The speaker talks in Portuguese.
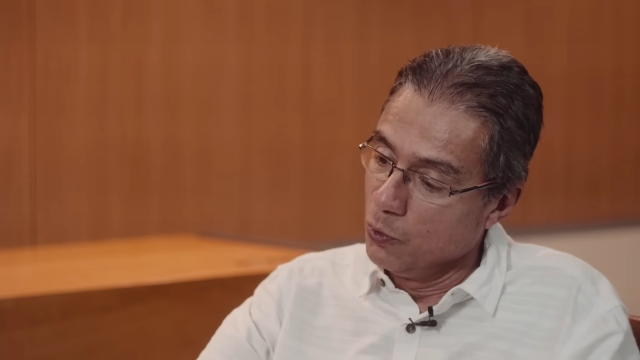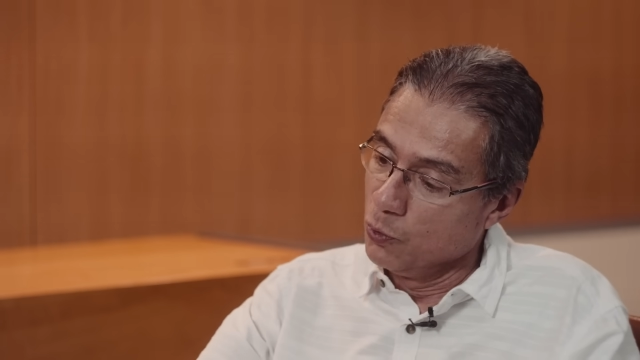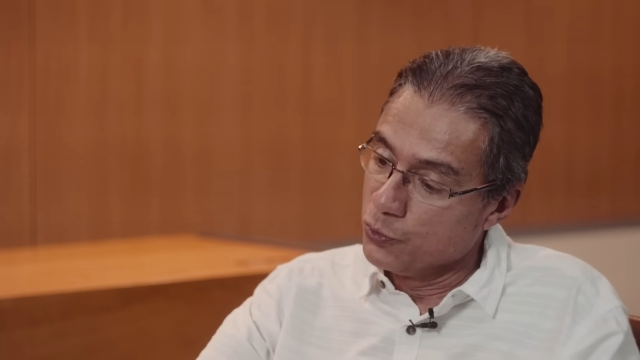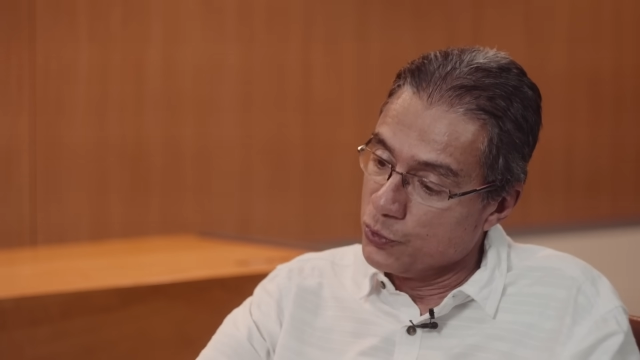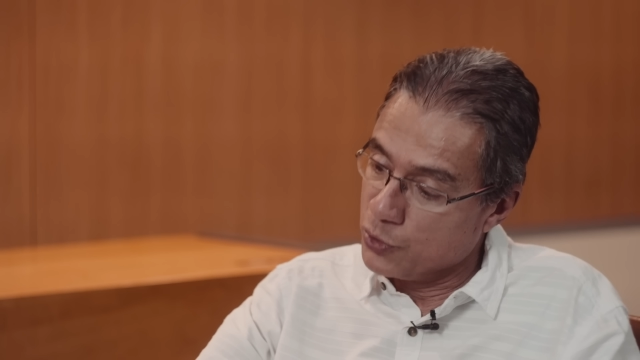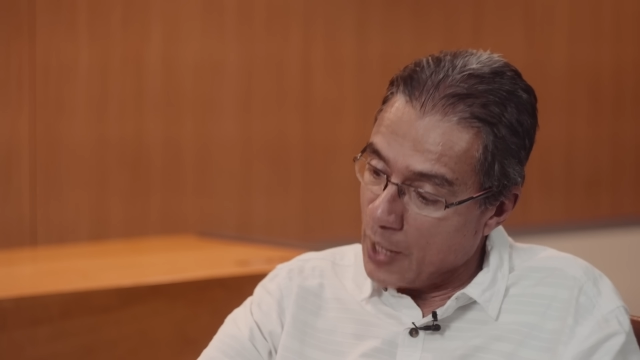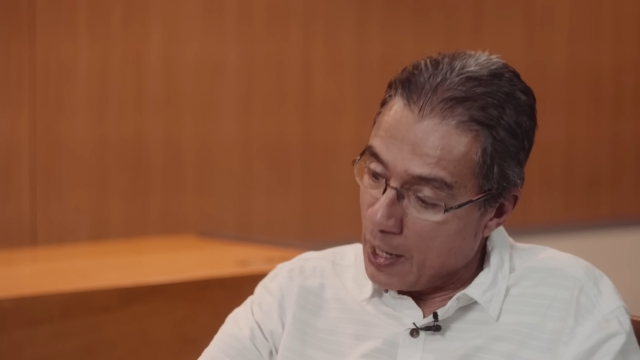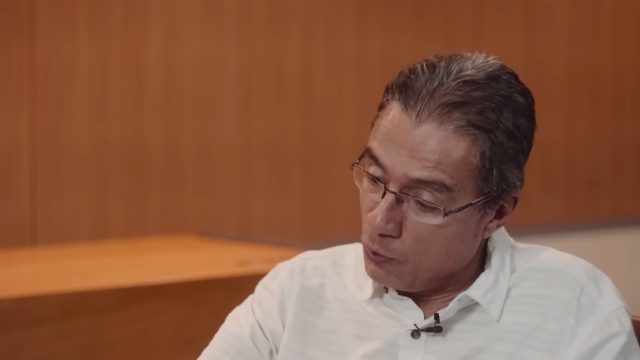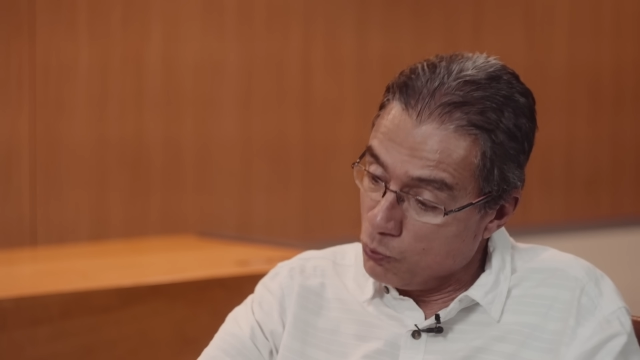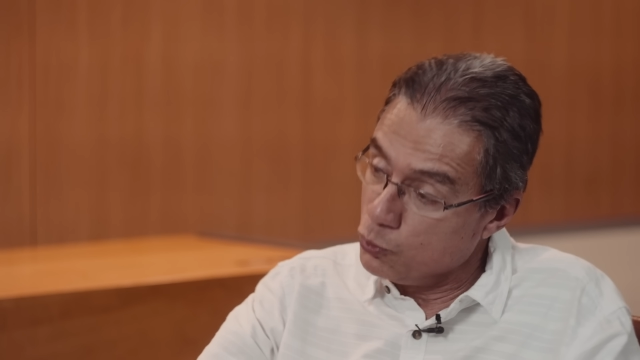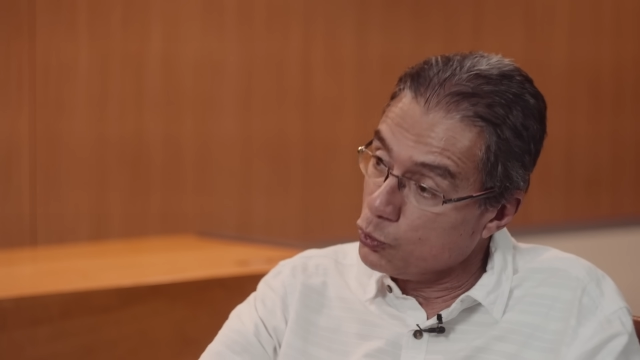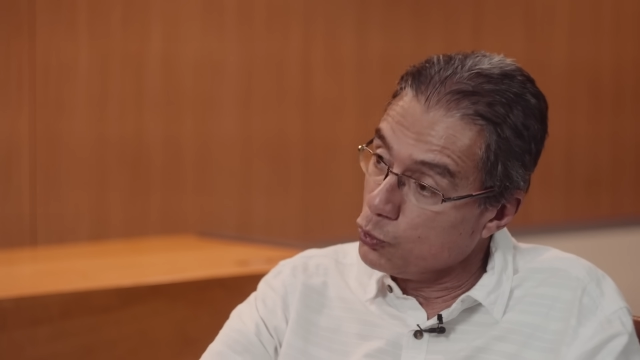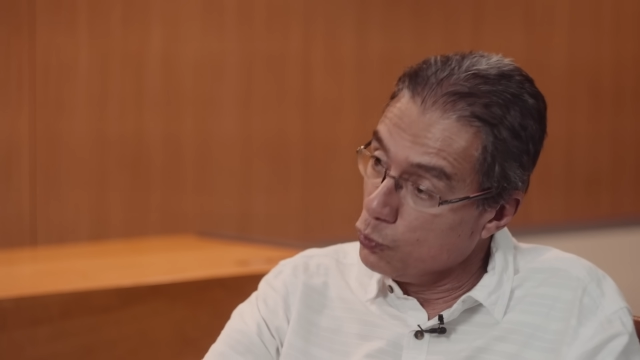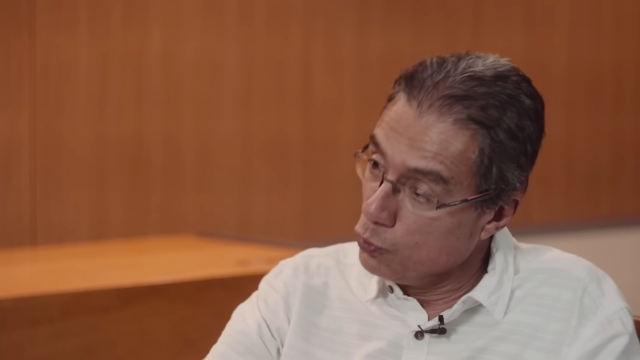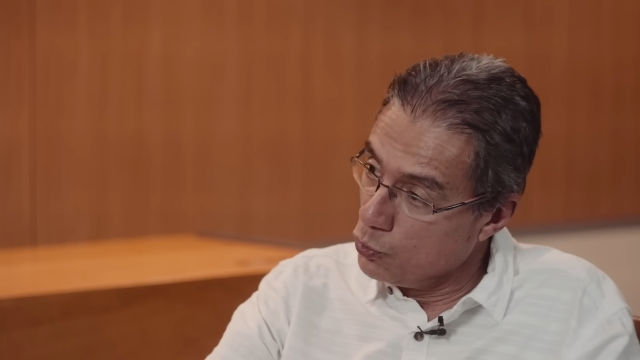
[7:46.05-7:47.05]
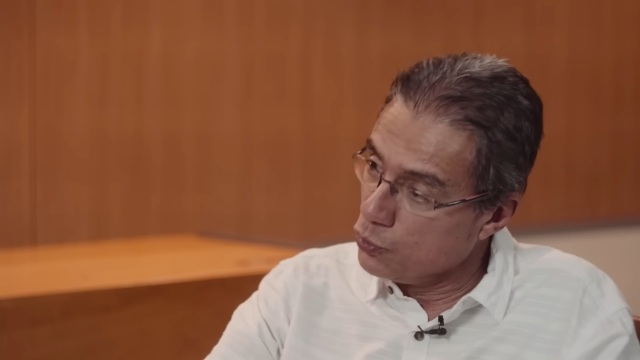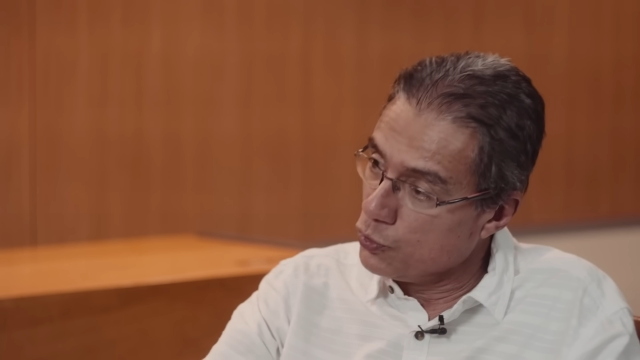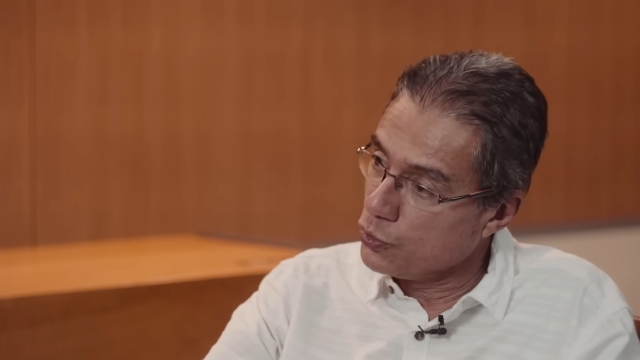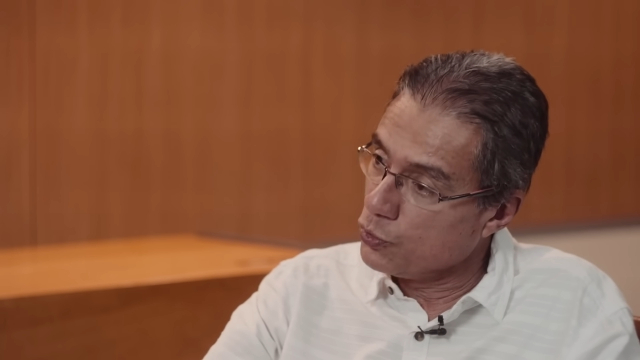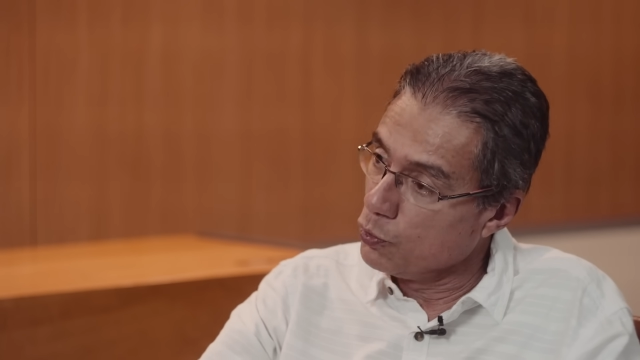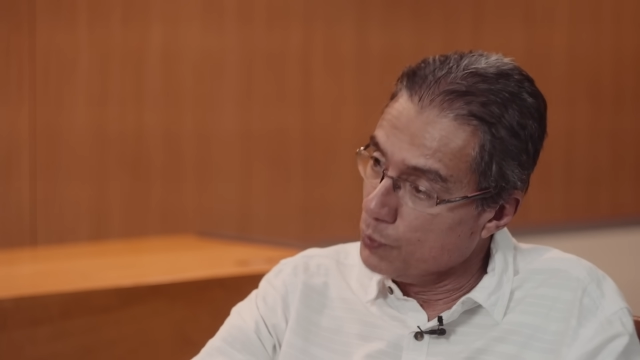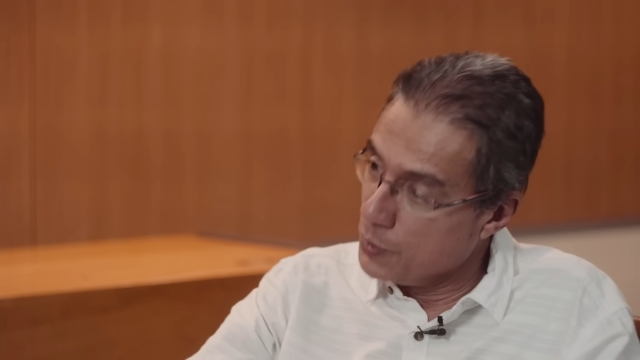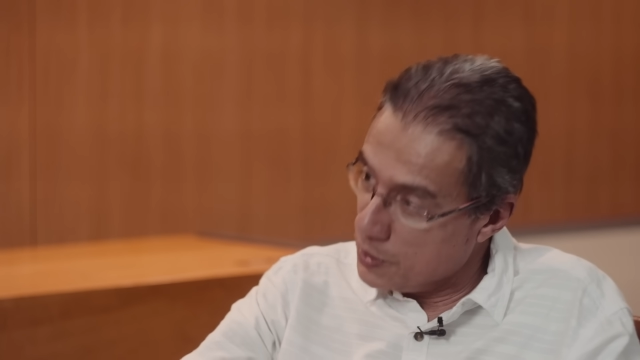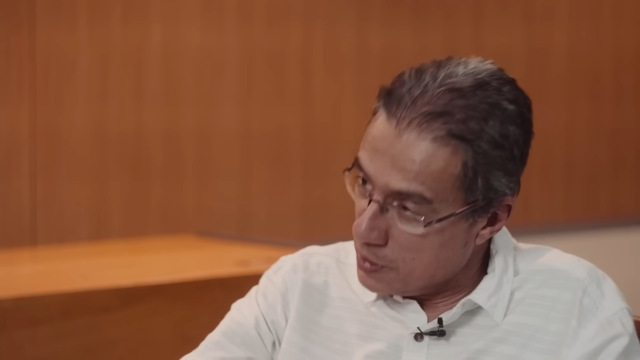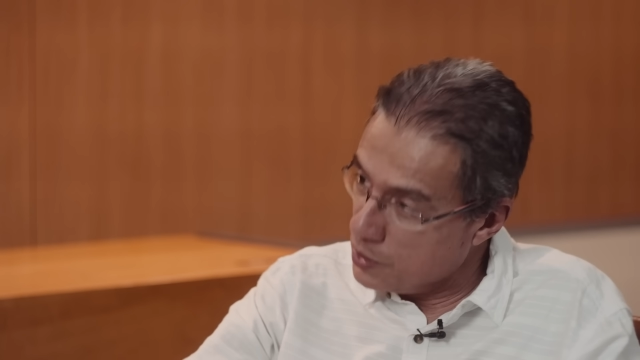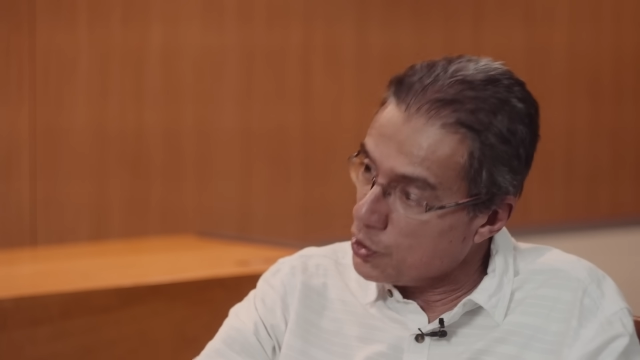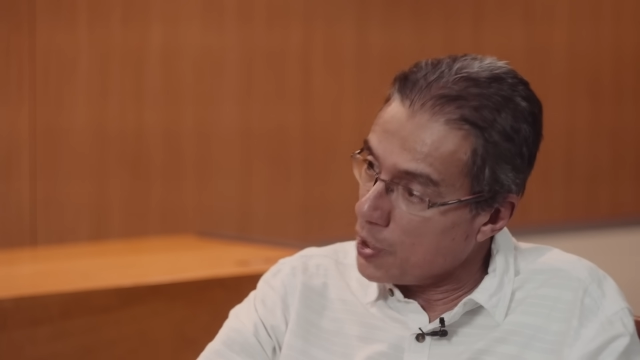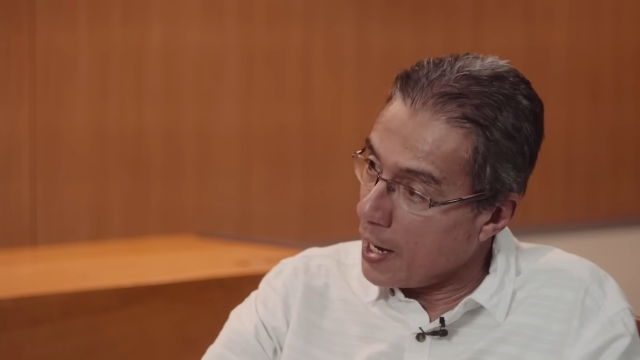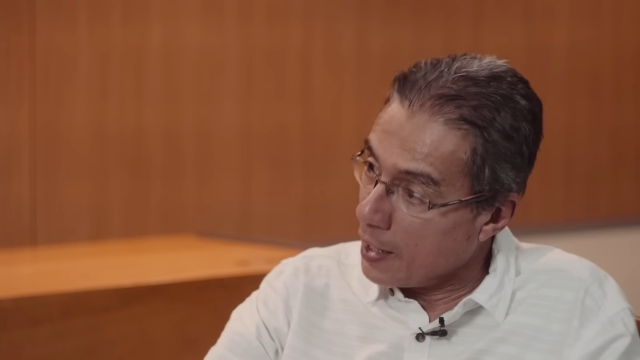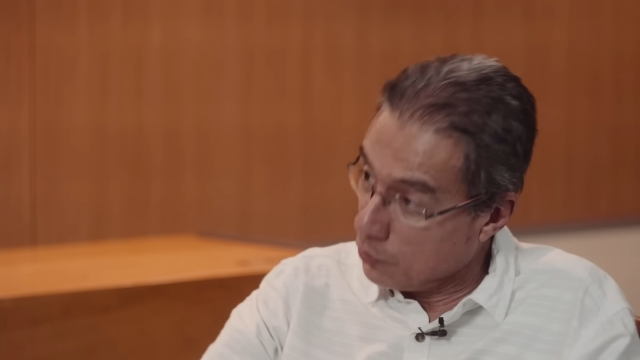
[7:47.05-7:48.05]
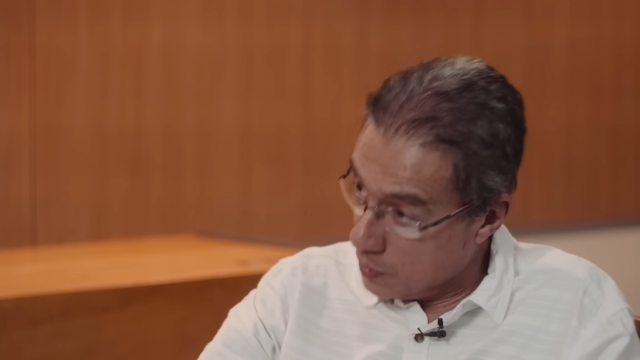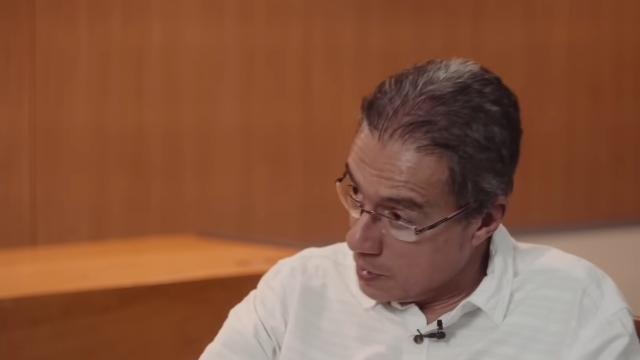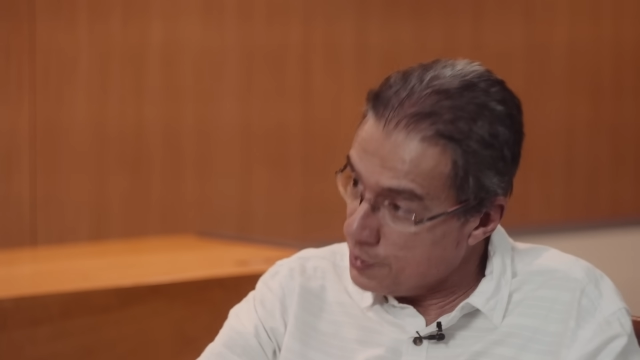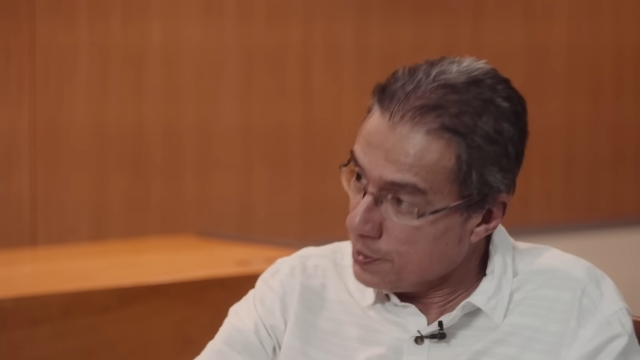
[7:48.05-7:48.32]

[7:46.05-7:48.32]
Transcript: usar um juros subsidiado,